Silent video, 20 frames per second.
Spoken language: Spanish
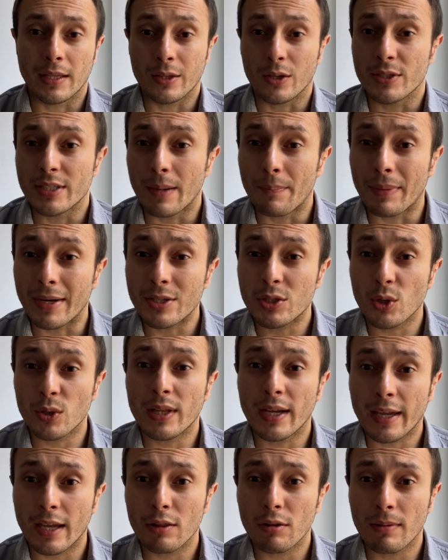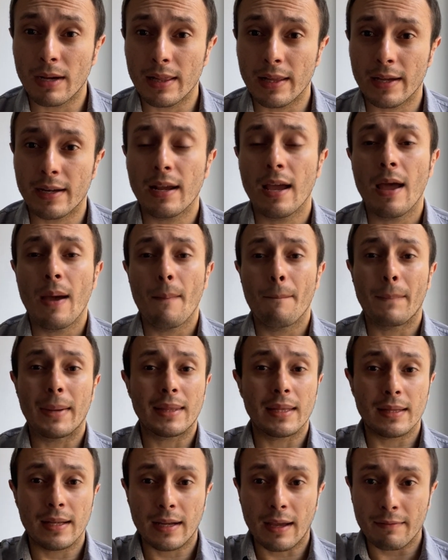Entonces la persona que lo va a leer va a
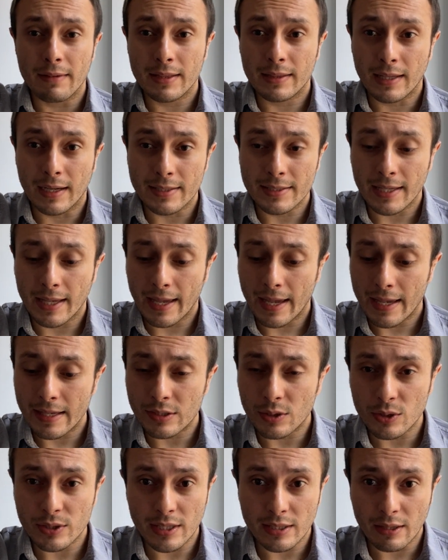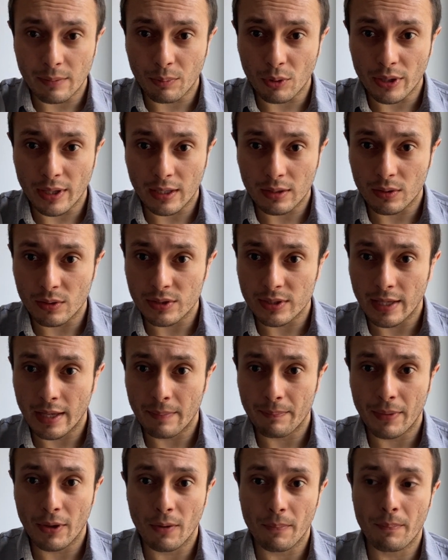tener que aventarse esos 7 proyectos
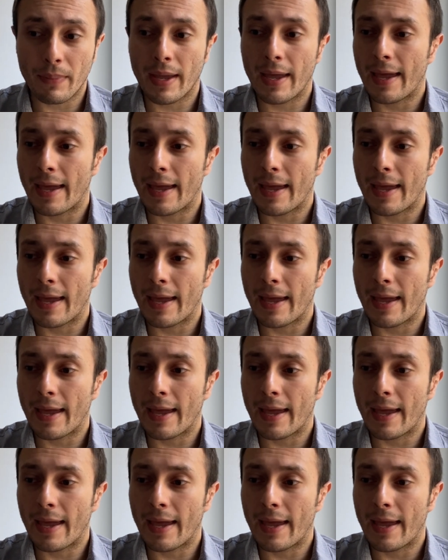de POP,